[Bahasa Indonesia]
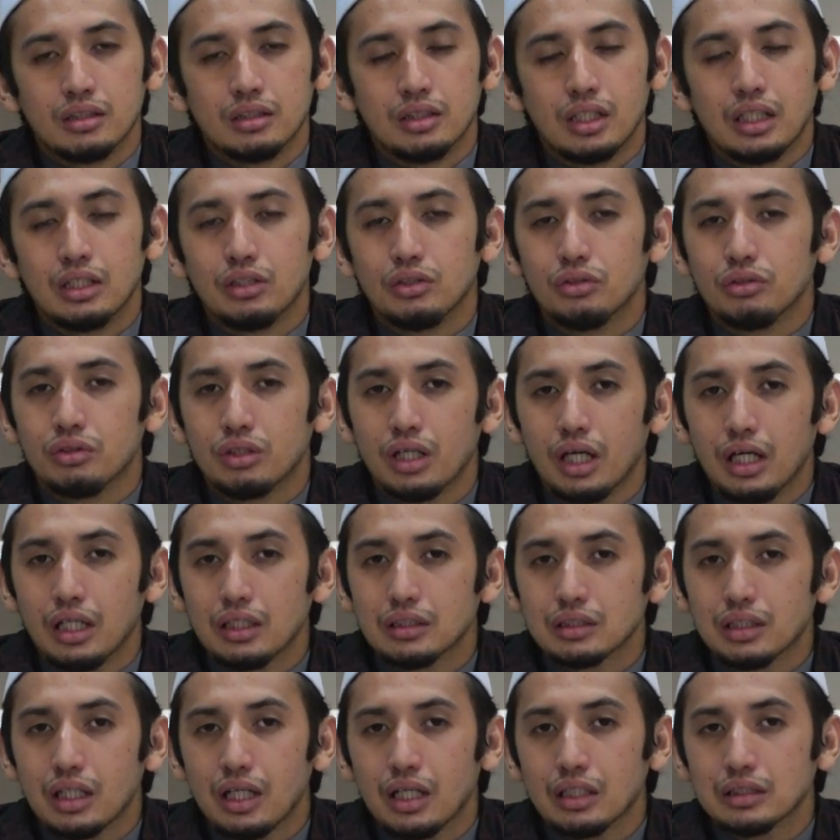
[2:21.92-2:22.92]
Dan
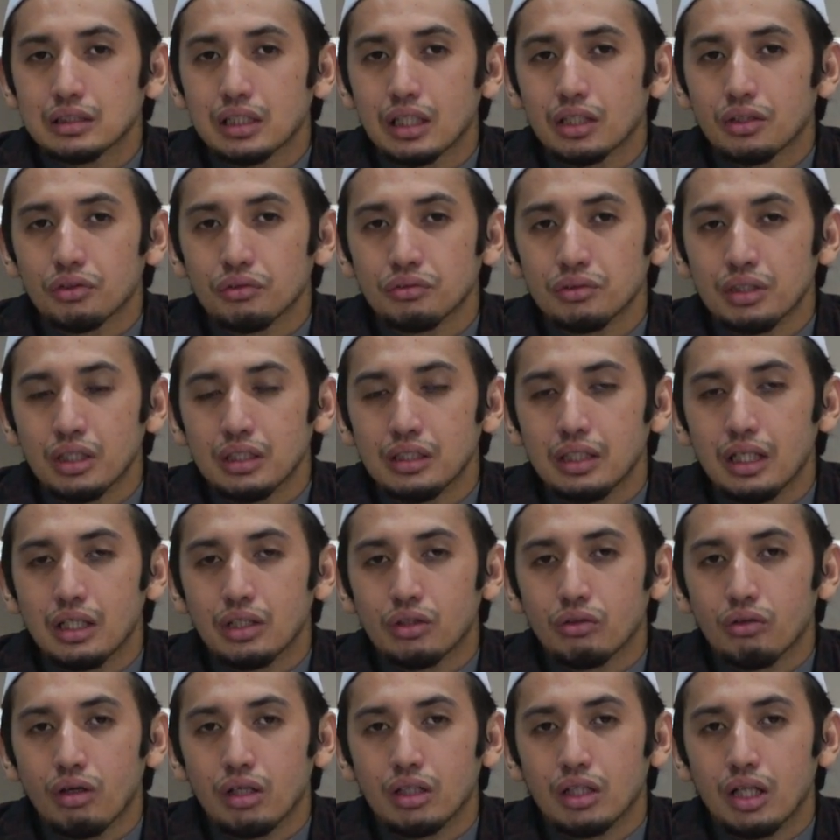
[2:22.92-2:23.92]
juga salah satunya
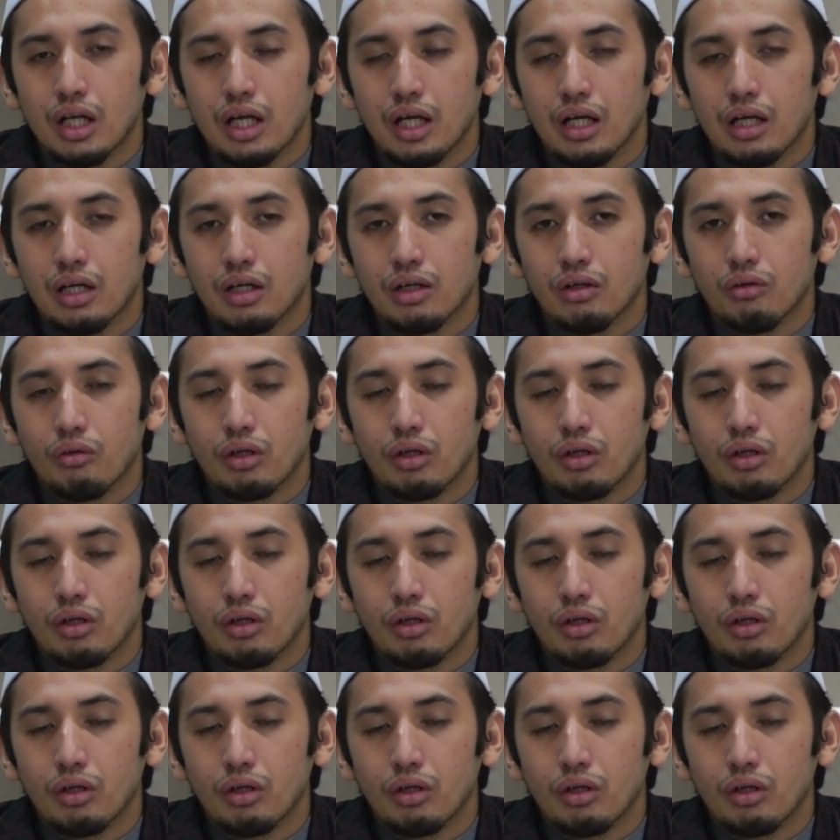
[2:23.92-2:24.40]
yaitu adalah